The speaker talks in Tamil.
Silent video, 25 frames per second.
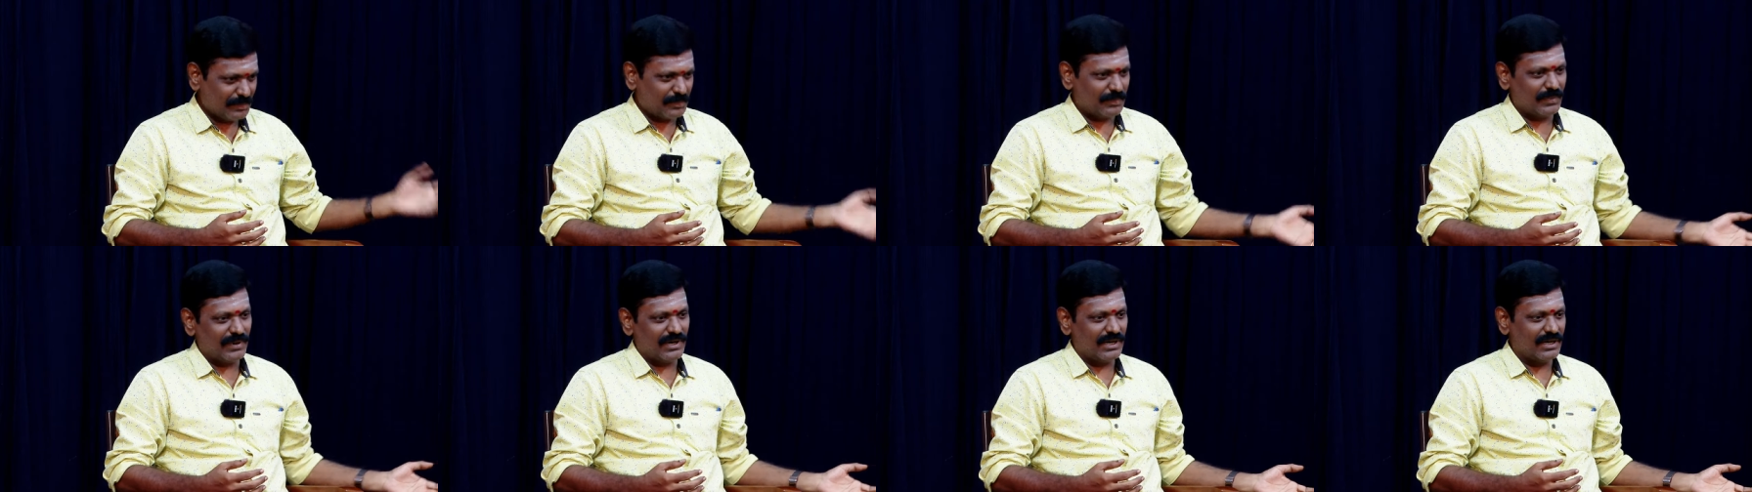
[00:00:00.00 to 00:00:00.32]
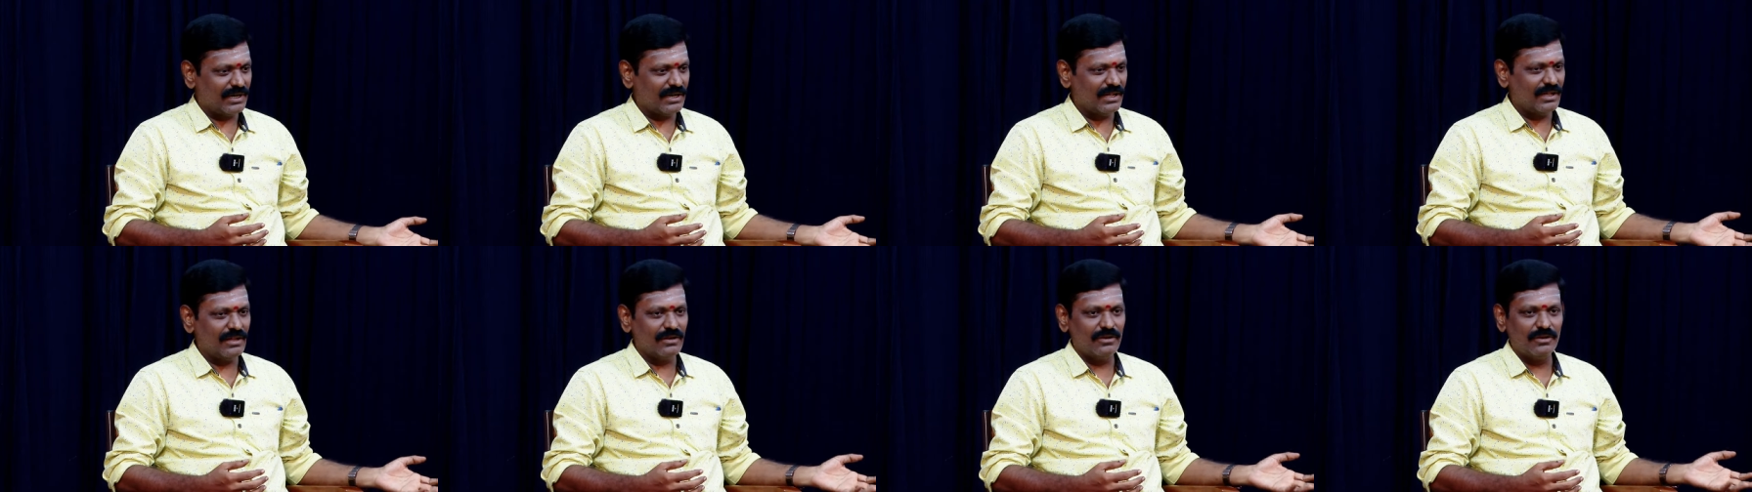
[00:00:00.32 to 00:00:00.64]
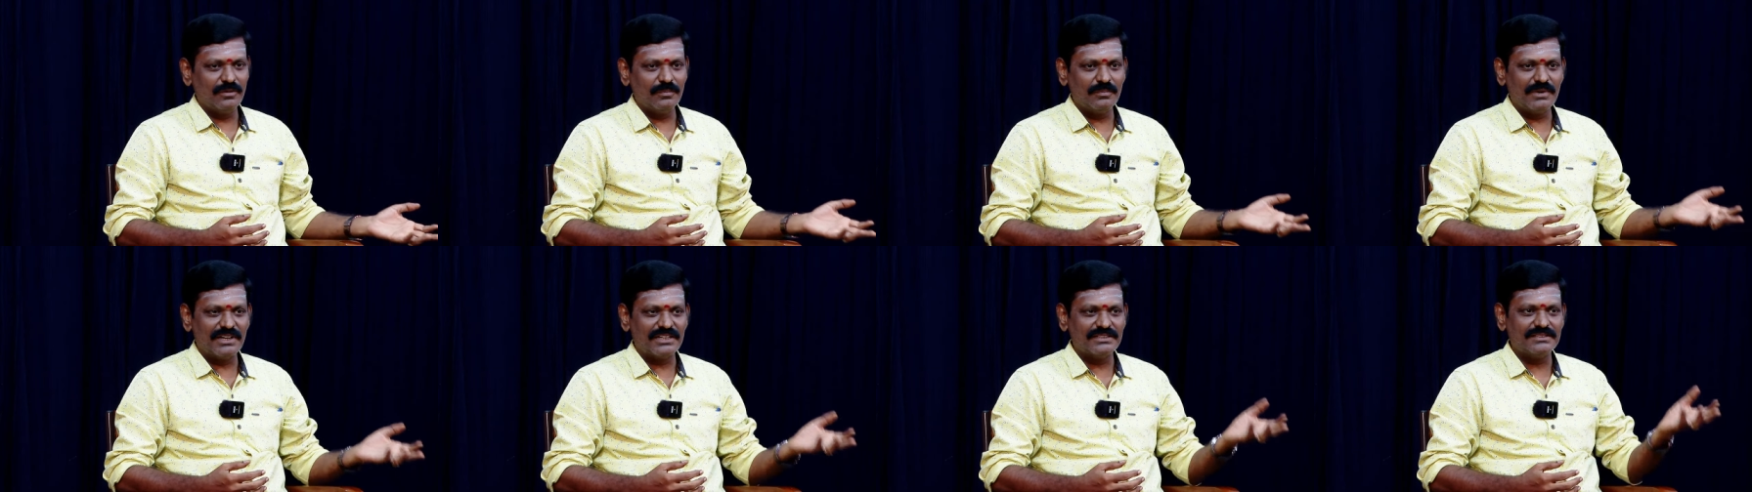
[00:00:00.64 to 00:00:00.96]

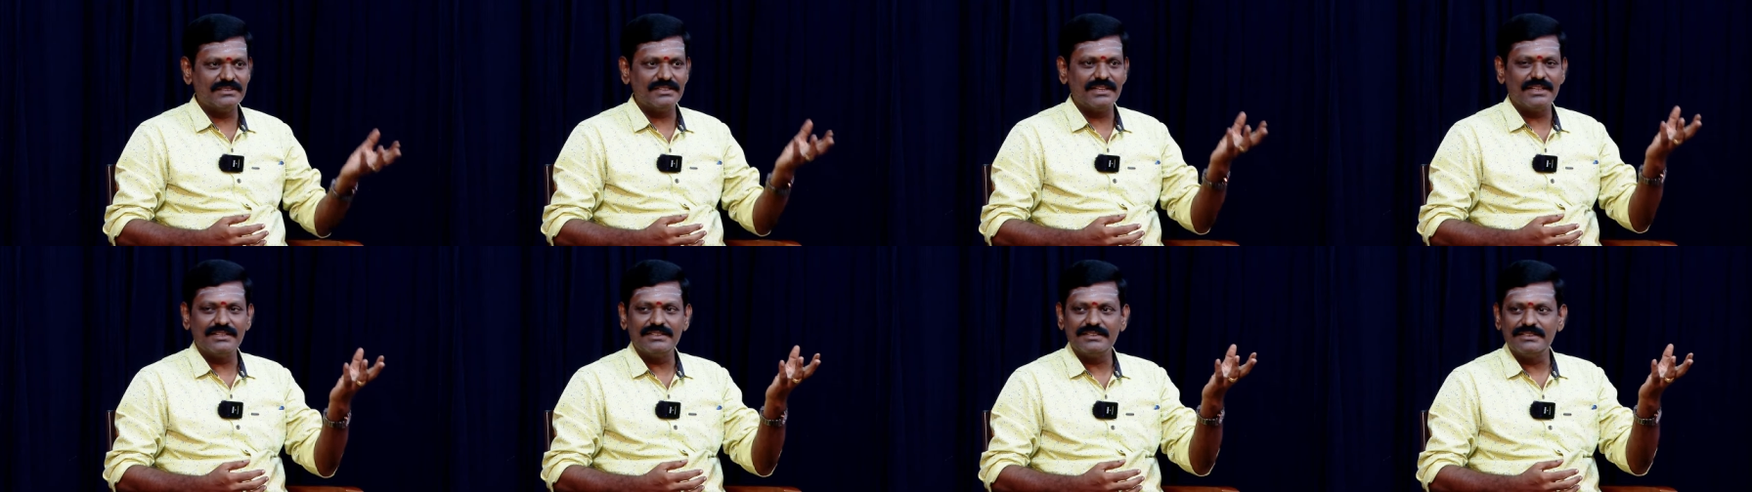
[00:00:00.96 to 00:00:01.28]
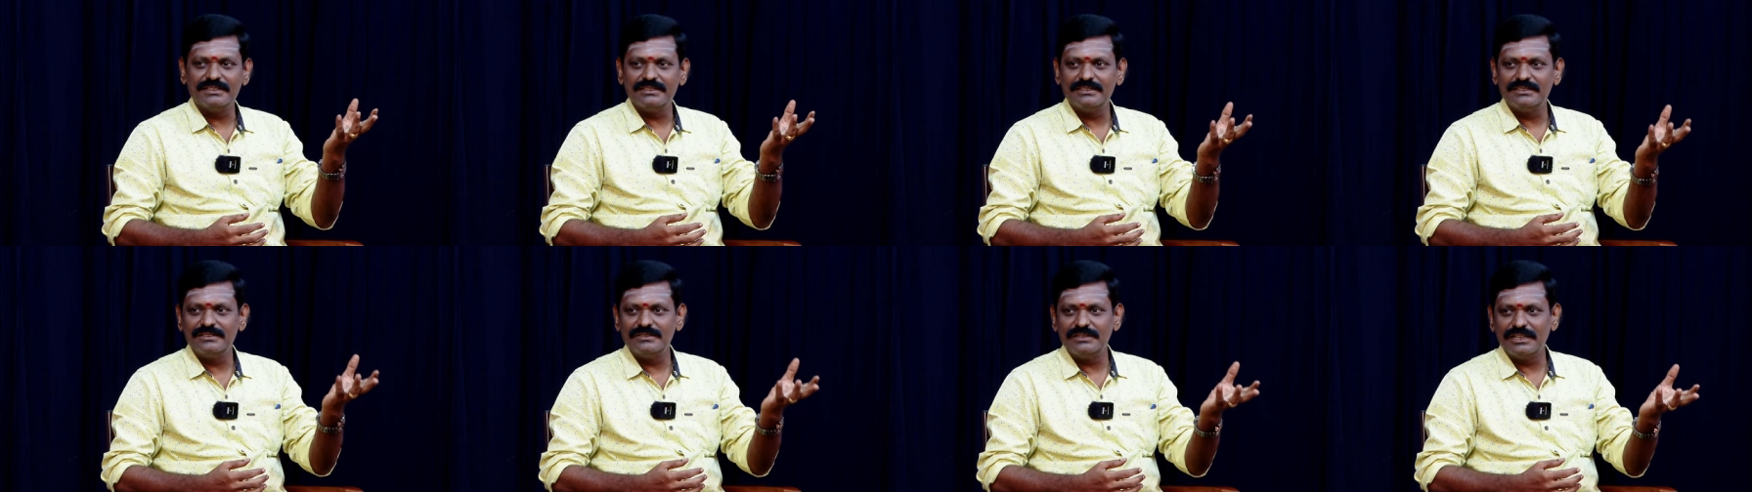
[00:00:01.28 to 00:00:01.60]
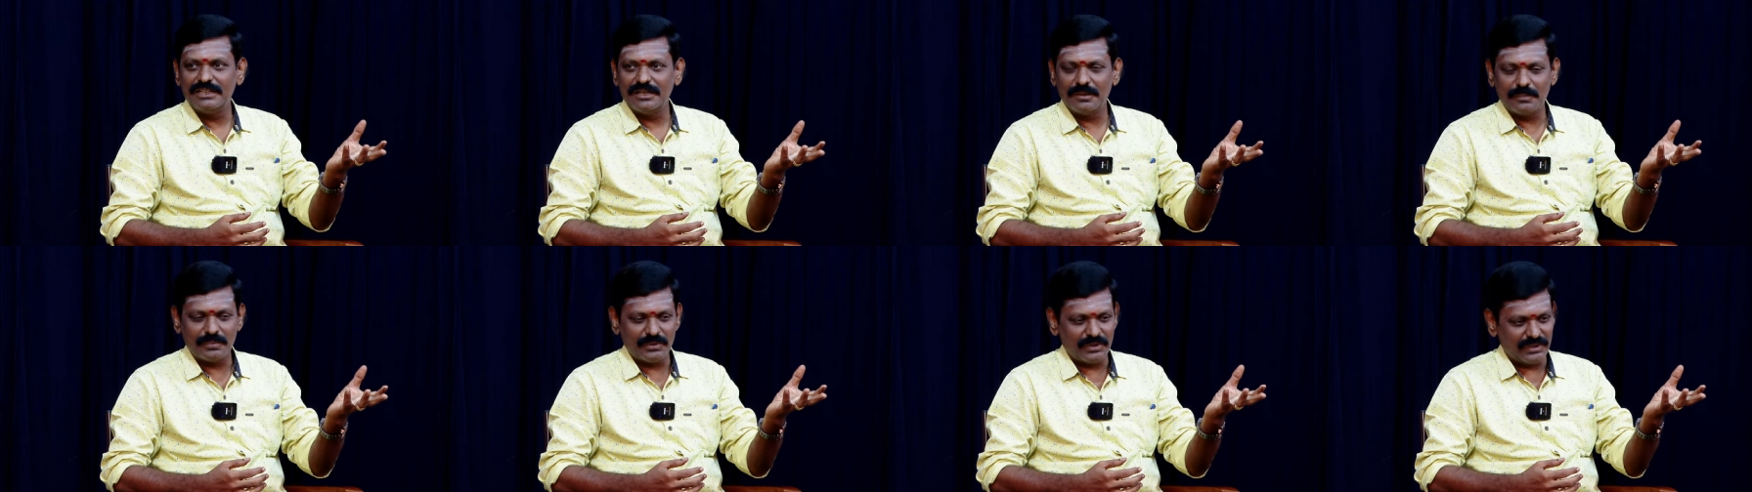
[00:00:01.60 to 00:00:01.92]
பண்ணாலும் மனசில் அதுக்கு
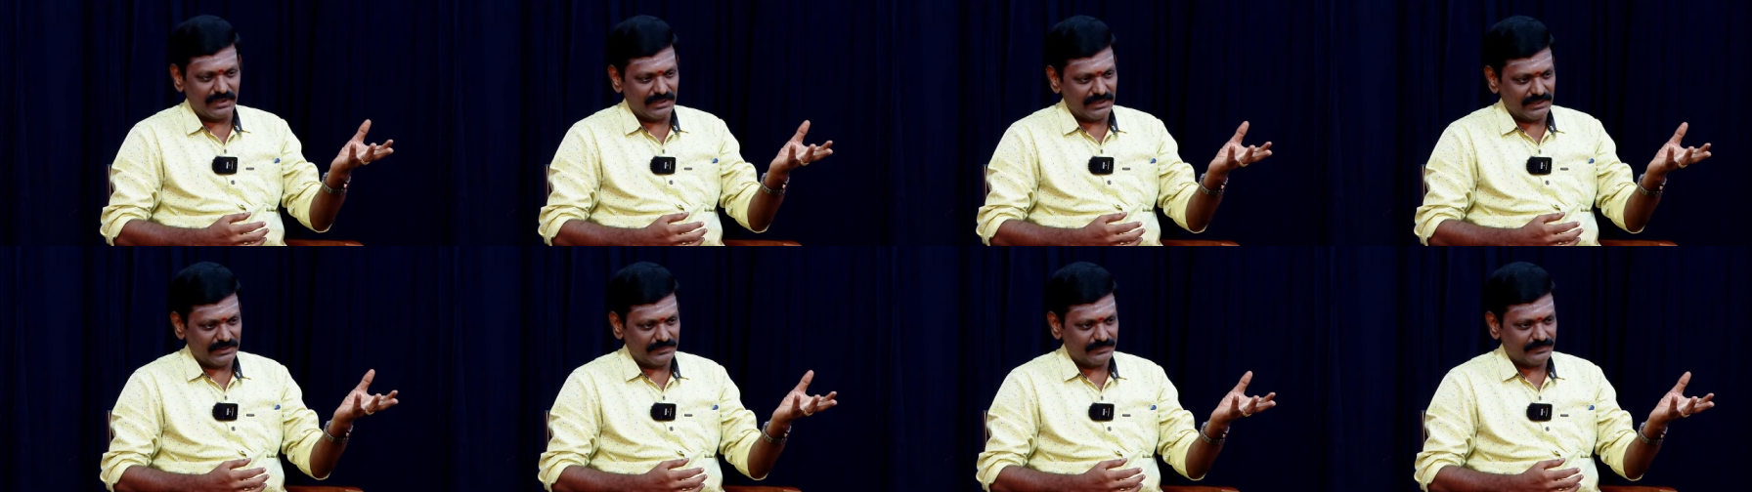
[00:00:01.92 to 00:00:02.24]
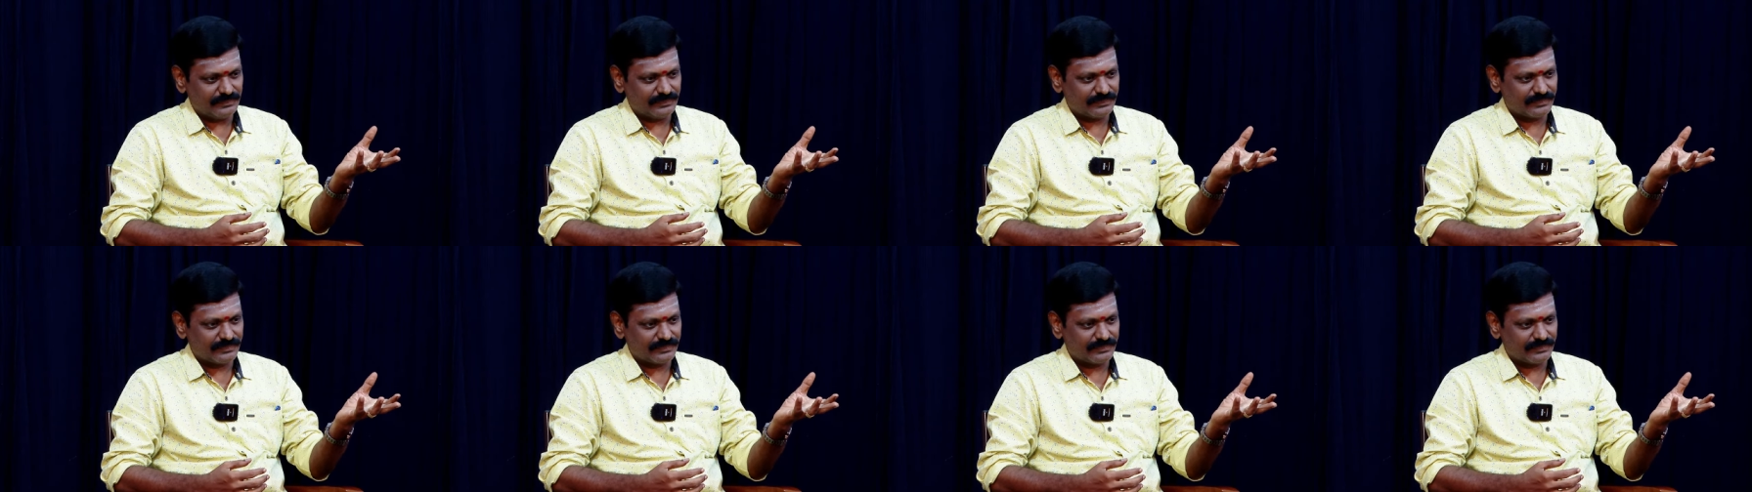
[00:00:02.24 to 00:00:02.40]
என்ன பண்ணிவிடுங்க